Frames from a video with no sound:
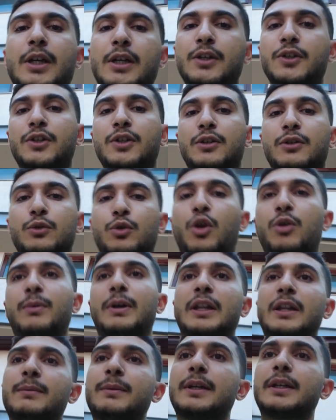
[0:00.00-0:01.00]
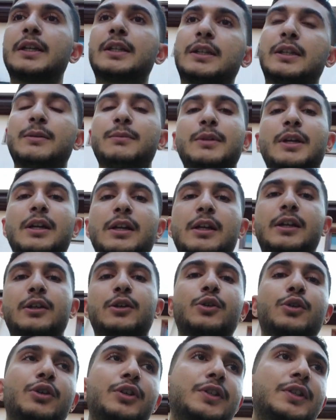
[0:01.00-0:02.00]
karıştırdım? Normalde ben gittiğim yerlerin
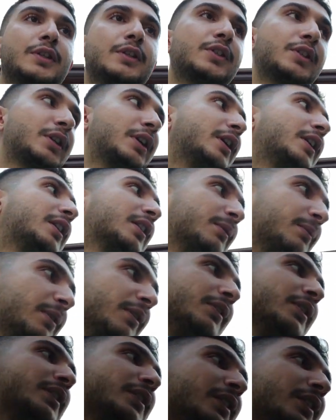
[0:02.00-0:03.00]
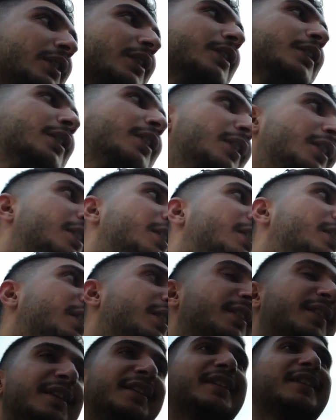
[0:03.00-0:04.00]
proxy'ini çıkarırdım evet. Ne,
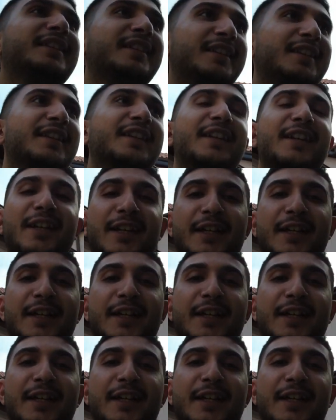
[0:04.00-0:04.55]
ne abi?